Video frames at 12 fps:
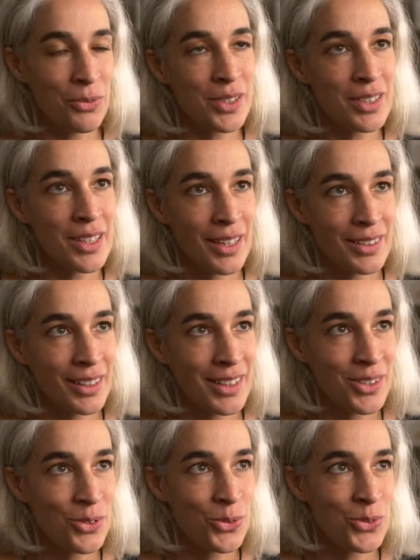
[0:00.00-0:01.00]
En fait, ce qui est
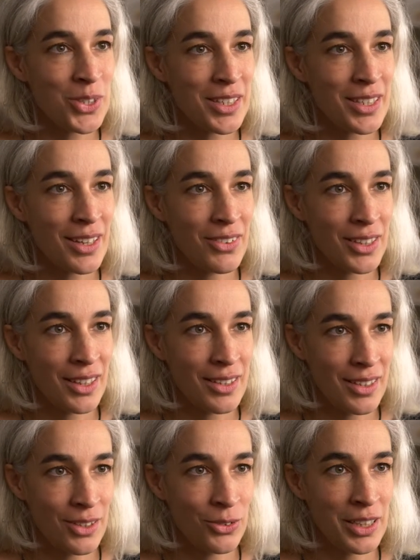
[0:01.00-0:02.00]
intéressant aussi avec un
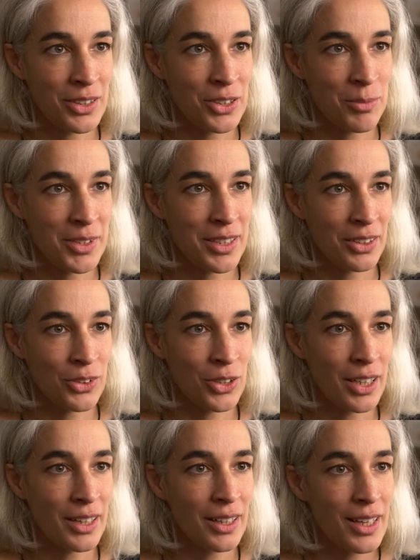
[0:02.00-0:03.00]
salon d'économie
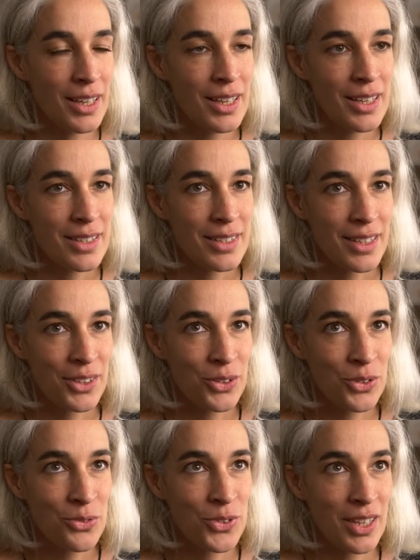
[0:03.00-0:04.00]
circulaire, c'est
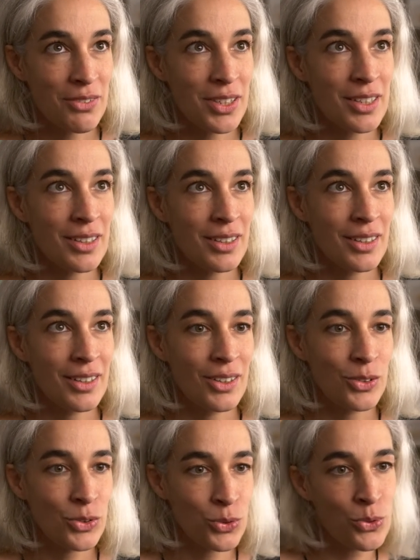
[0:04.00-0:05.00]
que vous avez
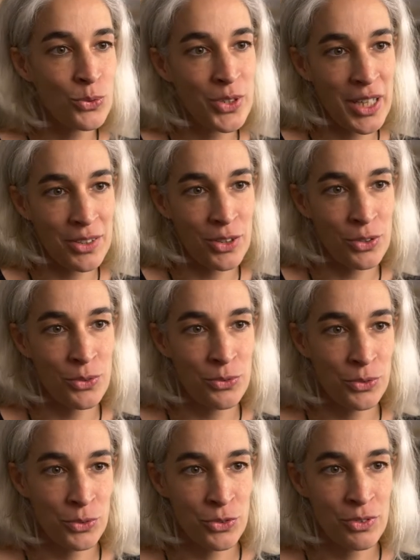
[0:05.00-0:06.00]
tout secteur
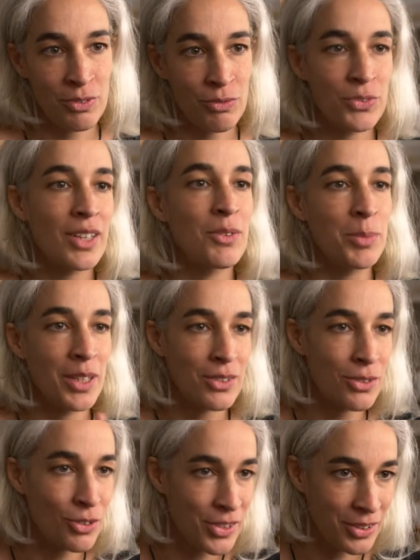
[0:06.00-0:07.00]
confondu. Vous avez bien
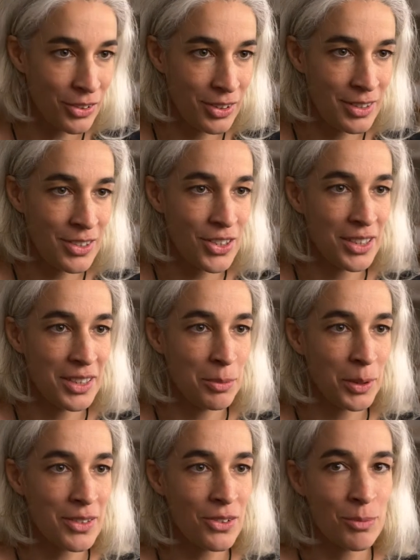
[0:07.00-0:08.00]
sûr le secteur des déchets qui est
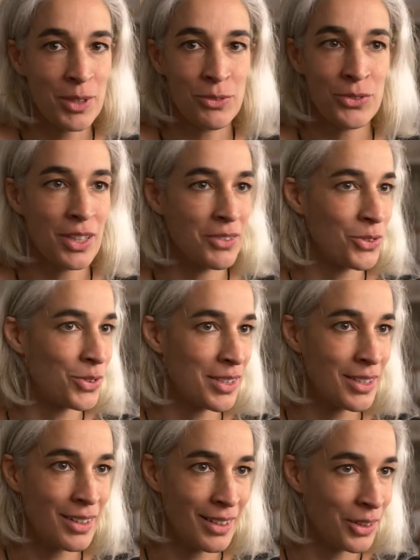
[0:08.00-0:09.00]
présent, mais vous avez
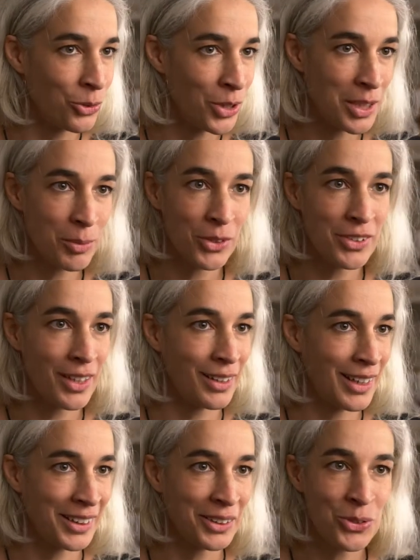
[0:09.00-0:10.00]
aussi
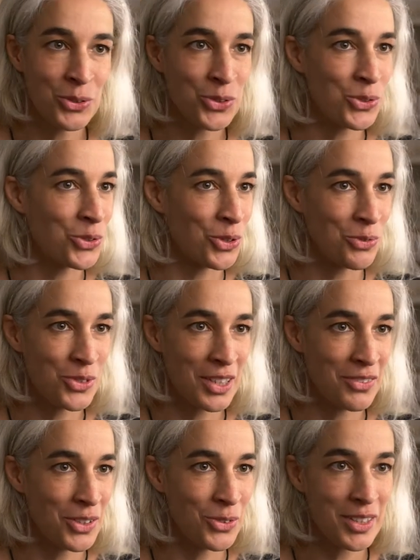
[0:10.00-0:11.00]
l'agroalimentaire, l'agriculture, vous
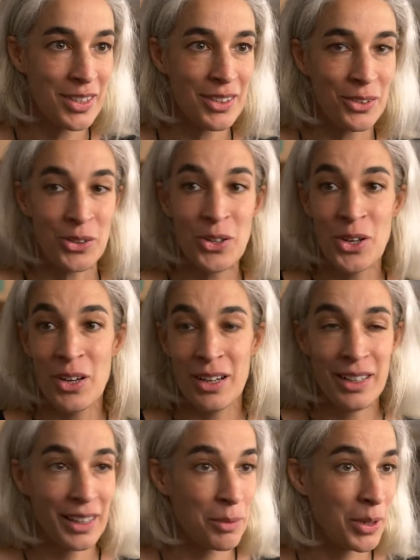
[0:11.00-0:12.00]
avez aussi euh,
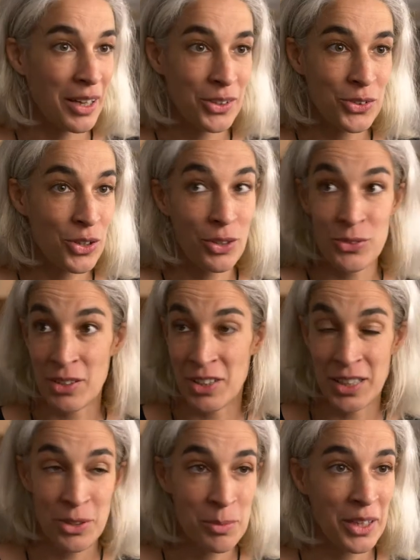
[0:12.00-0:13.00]
les réparateurs, vous avez
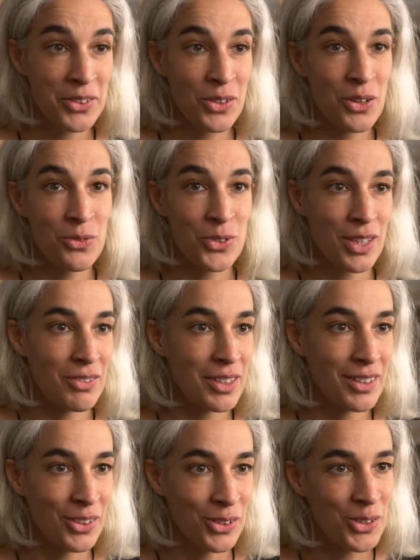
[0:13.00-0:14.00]
les commerçants, vous
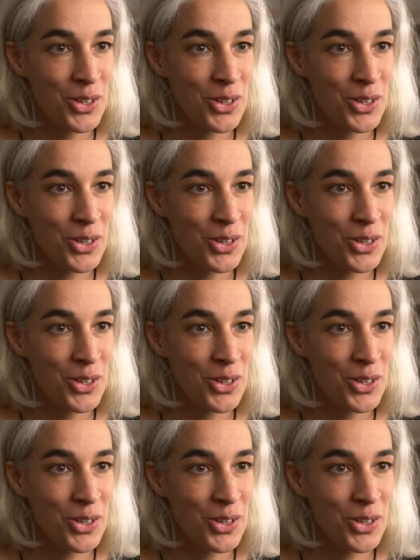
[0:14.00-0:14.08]
avez euh,